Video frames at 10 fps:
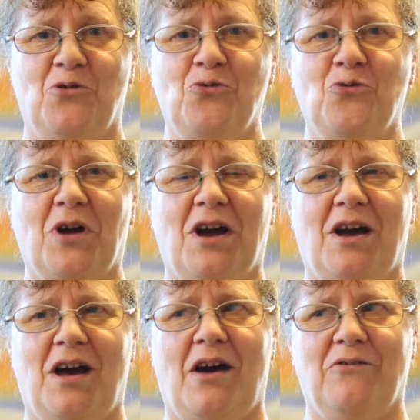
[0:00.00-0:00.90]

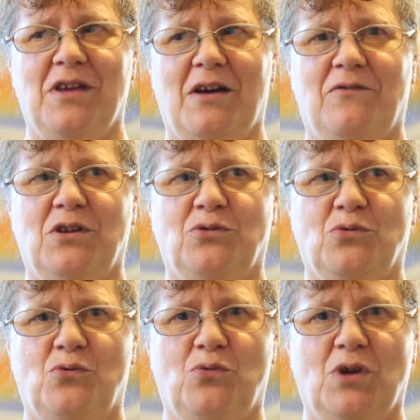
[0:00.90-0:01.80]
Nunca había
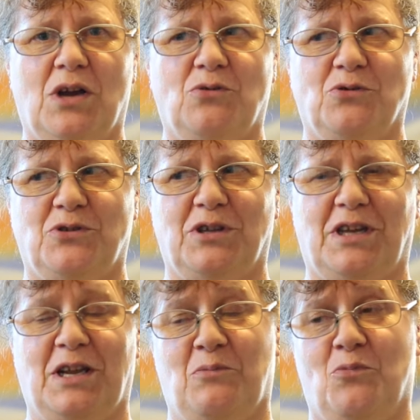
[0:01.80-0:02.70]
visto una cosa
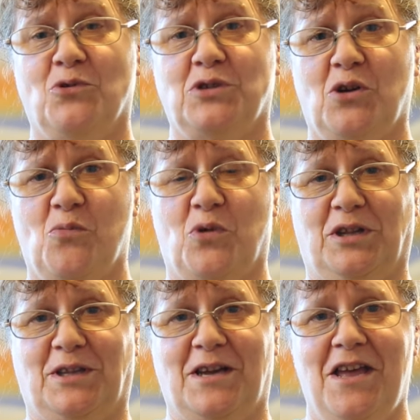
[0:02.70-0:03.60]
tan hermosa como
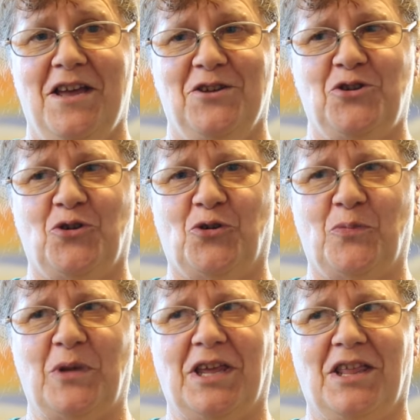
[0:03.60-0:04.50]
esta. Yo
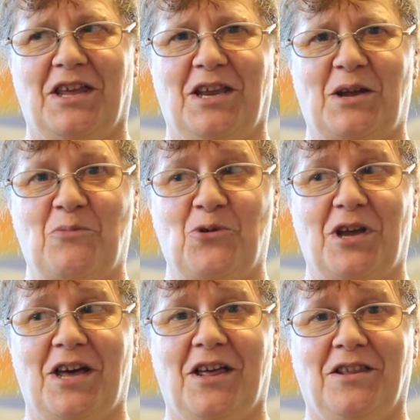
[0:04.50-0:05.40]
me quedé
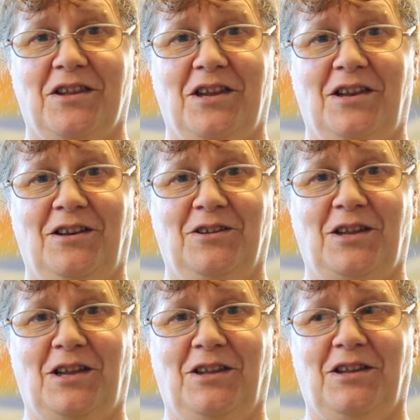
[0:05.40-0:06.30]
enamorada de,
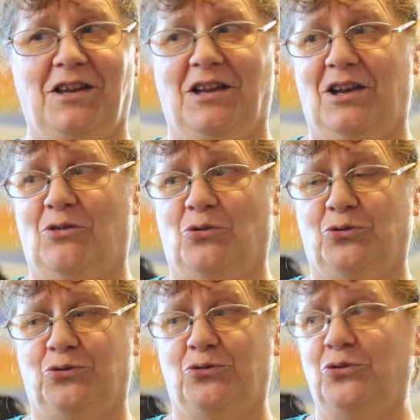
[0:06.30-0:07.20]
de los